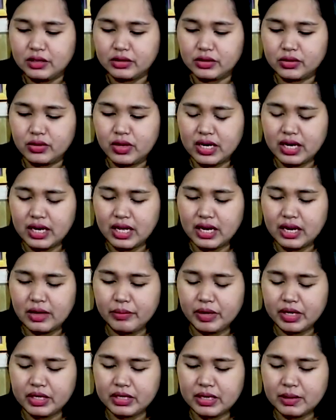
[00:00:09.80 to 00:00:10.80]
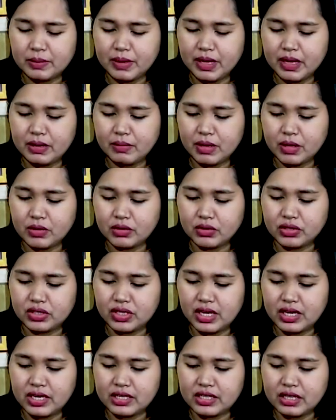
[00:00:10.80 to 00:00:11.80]
Tuhan Allah menetapkan
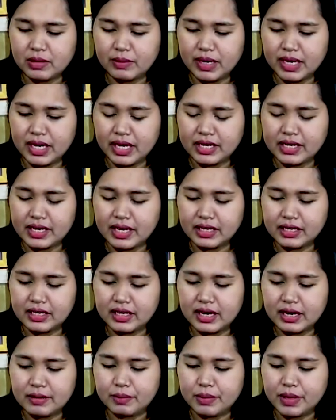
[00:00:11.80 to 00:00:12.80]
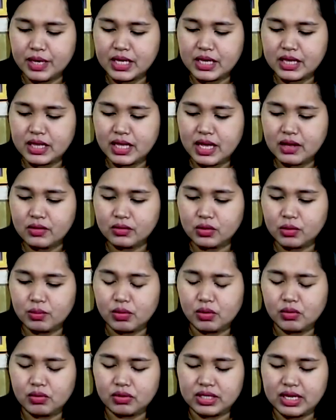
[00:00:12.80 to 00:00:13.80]
manusia di Taman Eden dengan perintah
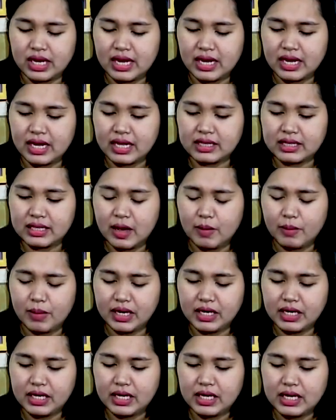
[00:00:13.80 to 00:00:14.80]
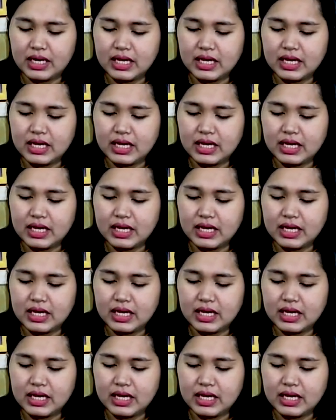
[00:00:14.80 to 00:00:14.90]
untuk mengusahakan taman